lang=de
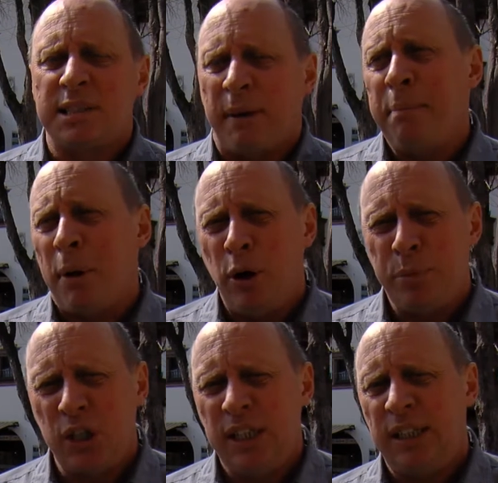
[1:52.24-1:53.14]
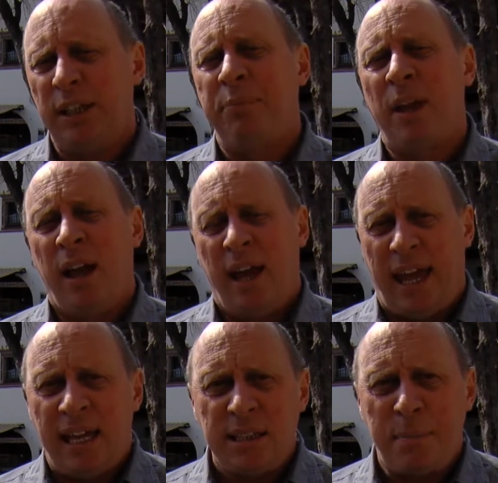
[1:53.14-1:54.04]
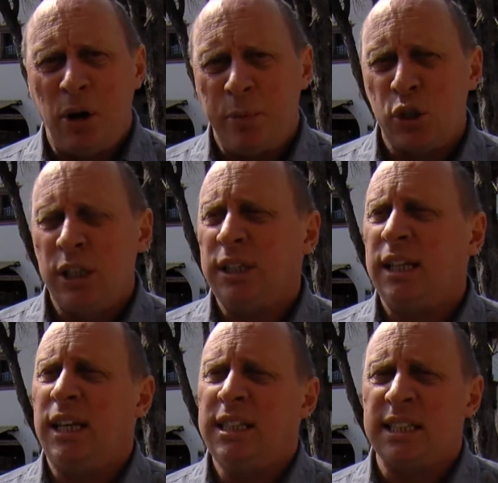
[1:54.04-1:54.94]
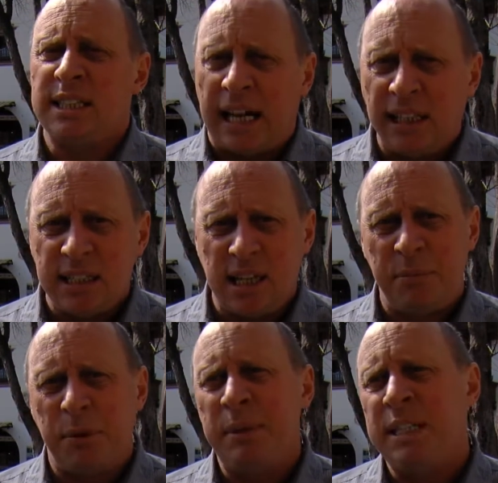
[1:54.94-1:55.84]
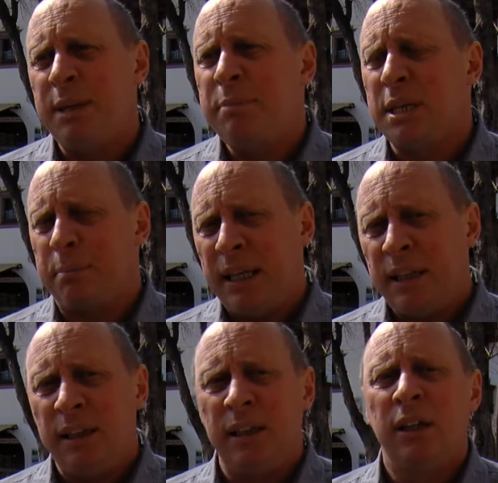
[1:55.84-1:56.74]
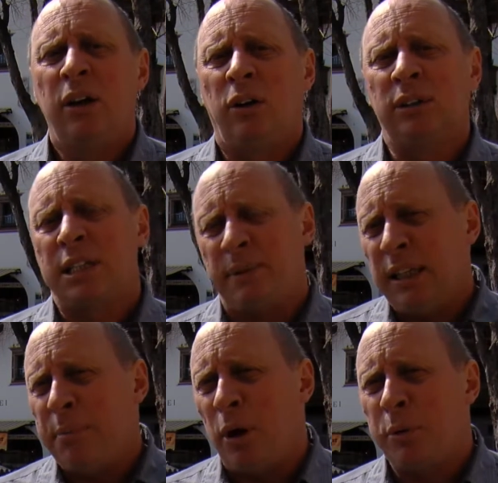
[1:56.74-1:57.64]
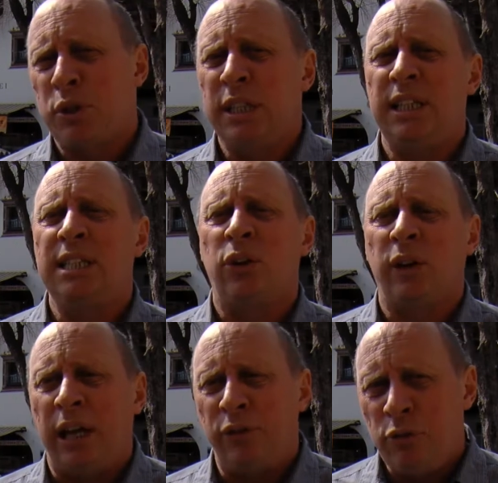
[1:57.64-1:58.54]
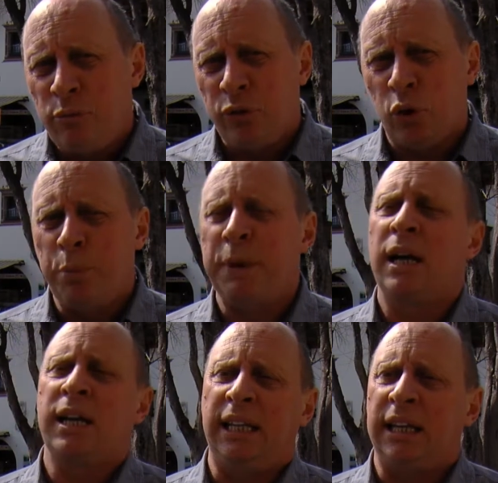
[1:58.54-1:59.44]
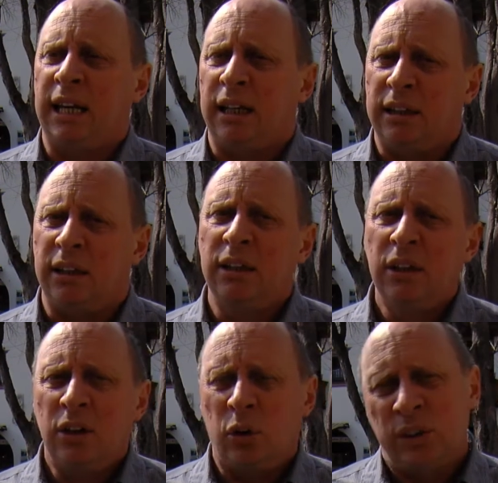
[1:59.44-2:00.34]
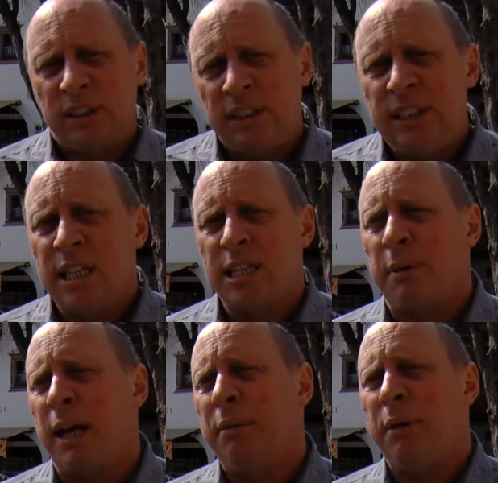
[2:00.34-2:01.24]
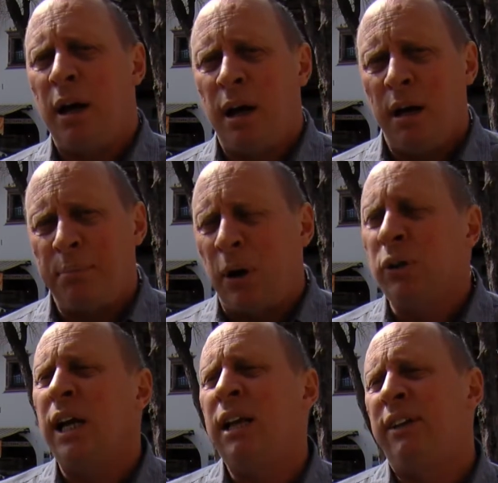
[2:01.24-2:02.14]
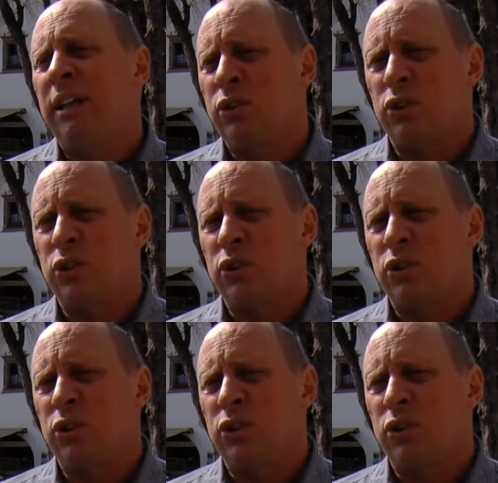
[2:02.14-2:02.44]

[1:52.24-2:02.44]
zwei Bauabschnitte. Erster Bauabschnitt ist das Altersheim mit 70 Betten und der zweite Bauabschnitt ist dann ein fünfgruppiger Kindergarten. Und diese zwei äh, Bauteile werden